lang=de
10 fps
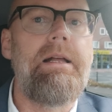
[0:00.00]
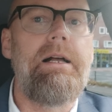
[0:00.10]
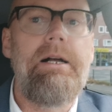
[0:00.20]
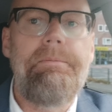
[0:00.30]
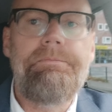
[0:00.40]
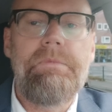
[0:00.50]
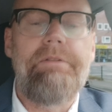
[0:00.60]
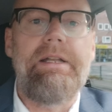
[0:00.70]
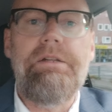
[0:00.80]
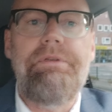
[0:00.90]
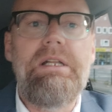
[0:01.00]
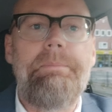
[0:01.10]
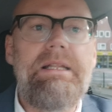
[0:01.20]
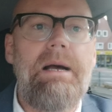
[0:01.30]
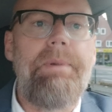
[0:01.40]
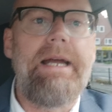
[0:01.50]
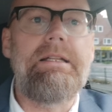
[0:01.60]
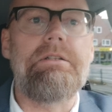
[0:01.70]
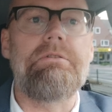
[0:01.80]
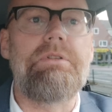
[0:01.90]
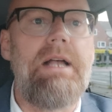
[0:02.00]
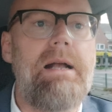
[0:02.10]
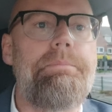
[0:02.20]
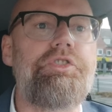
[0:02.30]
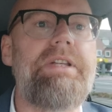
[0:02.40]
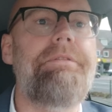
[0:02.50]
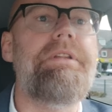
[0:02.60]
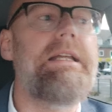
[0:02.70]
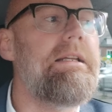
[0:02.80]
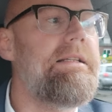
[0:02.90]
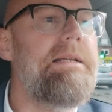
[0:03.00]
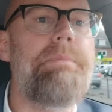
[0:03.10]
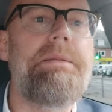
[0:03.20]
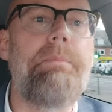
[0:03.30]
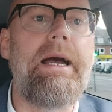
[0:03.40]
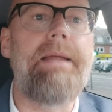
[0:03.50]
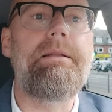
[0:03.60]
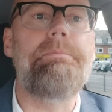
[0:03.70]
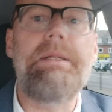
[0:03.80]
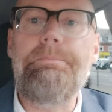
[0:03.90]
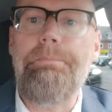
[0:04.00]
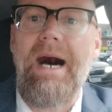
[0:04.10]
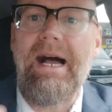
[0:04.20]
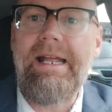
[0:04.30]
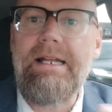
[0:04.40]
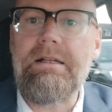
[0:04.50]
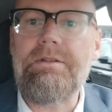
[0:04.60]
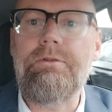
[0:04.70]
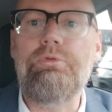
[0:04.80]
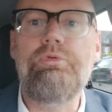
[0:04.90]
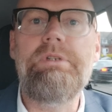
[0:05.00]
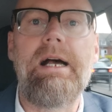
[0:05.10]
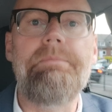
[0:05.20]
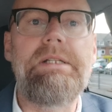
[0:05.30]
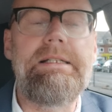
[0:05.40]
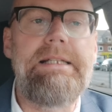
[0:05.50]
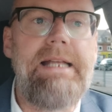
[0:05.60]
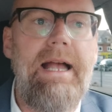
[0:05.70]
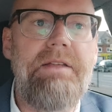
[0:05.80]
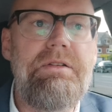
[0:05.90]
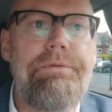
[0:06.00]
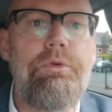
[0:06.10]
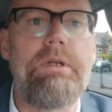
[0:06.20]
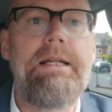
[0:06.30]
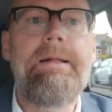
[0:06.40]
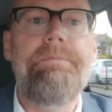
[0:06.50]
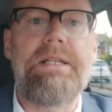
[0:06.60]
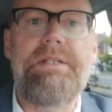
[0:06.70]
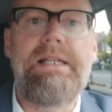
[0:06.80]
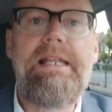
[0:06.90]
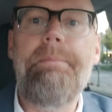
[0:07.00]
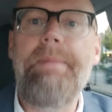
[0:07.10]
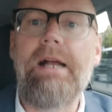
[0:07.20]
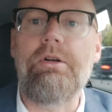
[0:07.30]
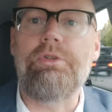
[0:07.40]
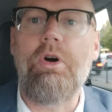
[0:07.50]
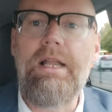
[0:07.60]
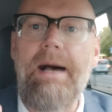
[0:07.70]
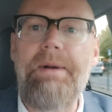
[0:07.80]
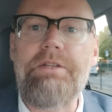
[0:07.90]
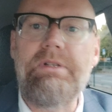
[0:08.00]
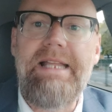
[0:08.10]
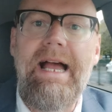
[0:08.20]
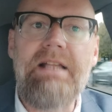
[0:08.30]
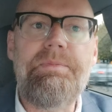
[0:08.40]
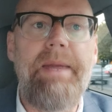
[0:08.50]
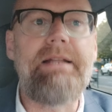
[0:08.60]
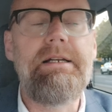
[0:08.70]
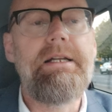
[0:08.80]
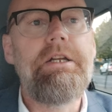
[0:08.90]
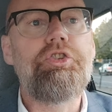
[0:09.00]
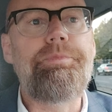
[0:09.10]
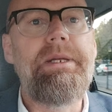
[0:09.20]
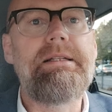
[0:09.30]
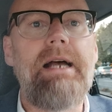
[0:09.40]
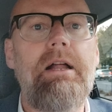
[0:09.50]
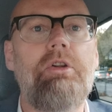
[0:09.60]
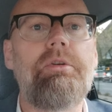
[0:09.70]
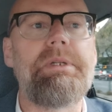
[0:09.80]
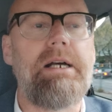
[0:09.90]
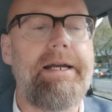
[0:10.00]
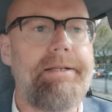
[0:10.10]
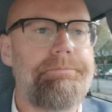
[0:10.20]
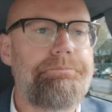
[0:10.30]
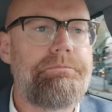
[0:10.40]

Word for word: ähm, wenn ich viele Mitarbeiter sozusagen beschäftige, die mit meinen mit Bargeldern zu tun haben, die die Kasse führen, dass ich hier mehr Kontrolle habe. Also der Aspekt spielt da auch noch mit rein.